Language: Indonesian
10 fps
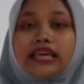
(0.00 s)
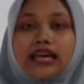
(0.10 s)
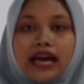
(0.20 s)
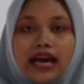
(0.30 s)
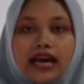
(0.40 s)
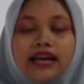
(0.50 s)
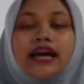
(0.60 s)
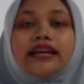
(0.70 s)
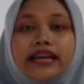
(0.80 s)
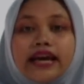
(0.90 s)
ikan,
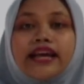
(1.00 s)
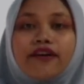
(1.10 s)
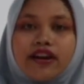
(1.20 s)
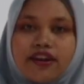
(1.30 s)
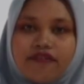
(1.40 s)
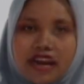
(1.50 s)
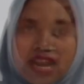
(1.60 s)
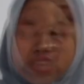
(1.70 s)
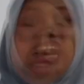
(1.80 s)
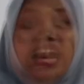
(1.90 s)
dan hewan-hewan
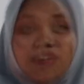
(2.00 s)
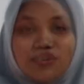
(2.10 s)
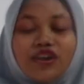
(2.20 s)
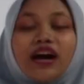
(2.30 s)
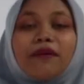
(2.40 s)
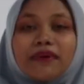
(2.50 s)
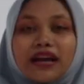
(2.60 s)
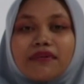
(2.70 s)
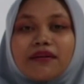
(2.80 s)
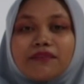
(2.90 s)
lain. Lalu,
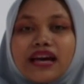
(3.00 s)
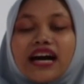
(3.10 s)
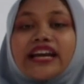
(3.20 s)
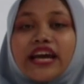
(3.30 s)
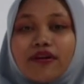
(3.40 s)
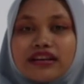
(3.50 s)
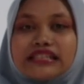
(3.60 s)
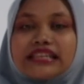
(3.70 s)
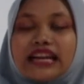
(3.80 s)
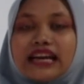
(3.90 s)
perkembangbiakan hewan
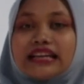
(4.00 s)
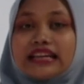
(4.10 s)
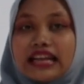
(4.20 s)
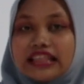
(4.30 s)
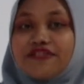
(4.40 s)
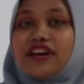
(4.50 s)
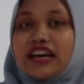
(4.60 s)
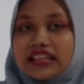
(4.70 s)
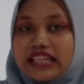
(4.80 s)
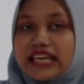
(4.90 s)
secara generatif
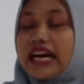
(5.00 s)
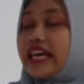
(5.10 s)
yang ketiga